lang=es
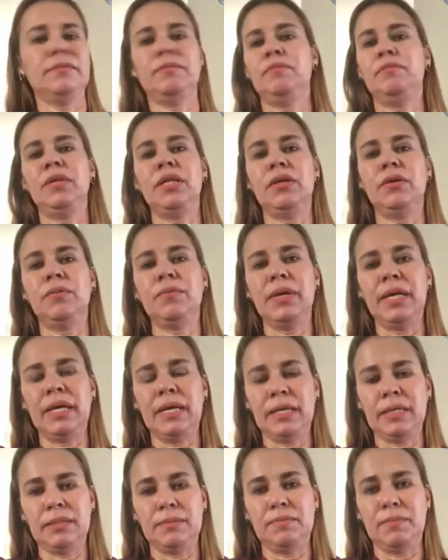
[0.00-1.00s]
Mi
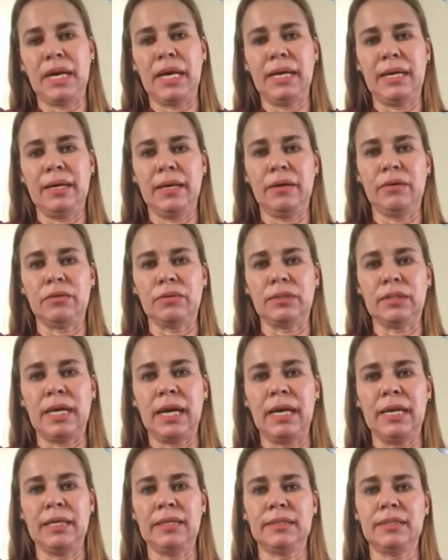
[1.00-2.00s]
nombre es Malena
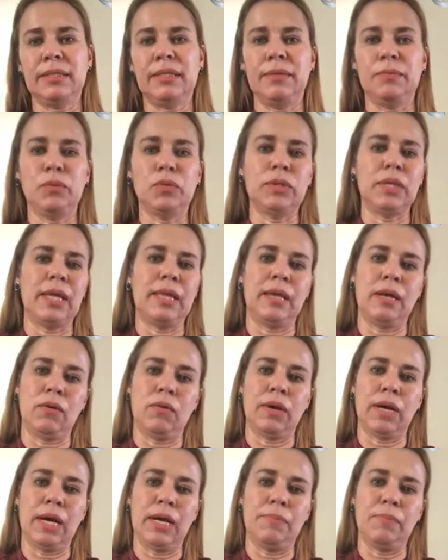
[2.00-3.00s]
González, diputada
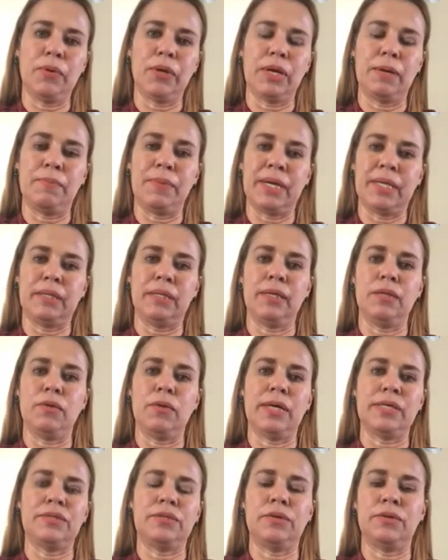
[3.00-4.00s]
local por el
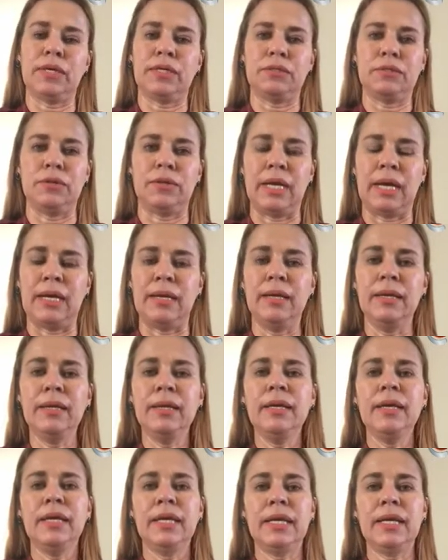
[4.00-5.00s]
Partido Acción Nacional.
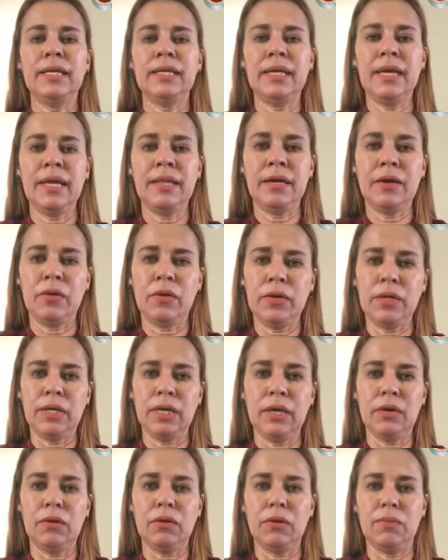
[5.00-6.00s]
El día de hoy
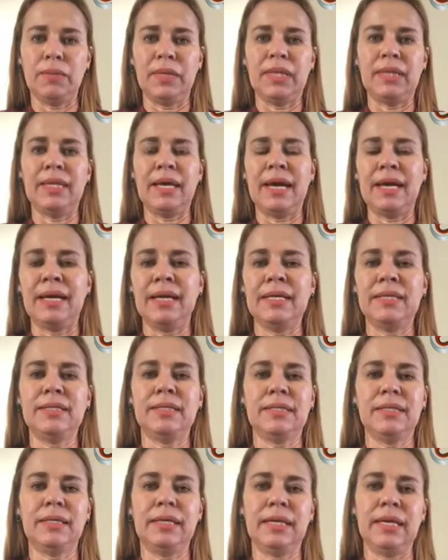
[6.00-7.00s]
quiero
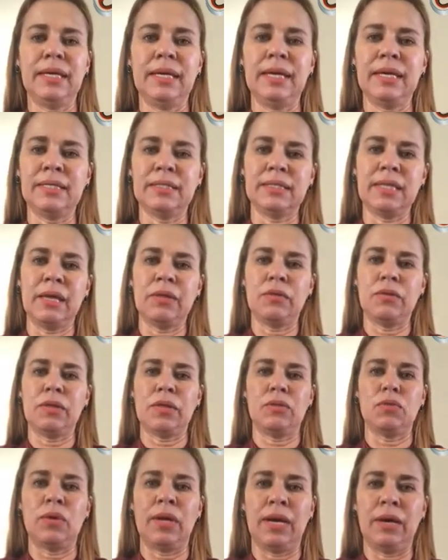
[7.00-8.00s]
comentarles que en el estado
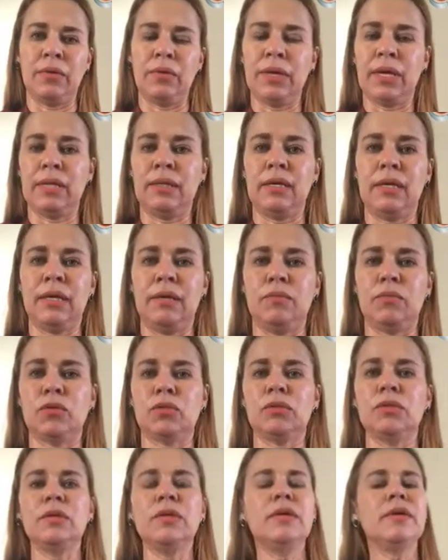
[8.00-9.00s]
de Durango ya
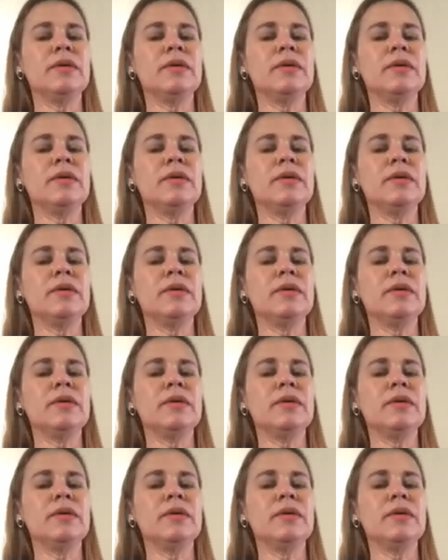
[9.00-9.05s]
tenemos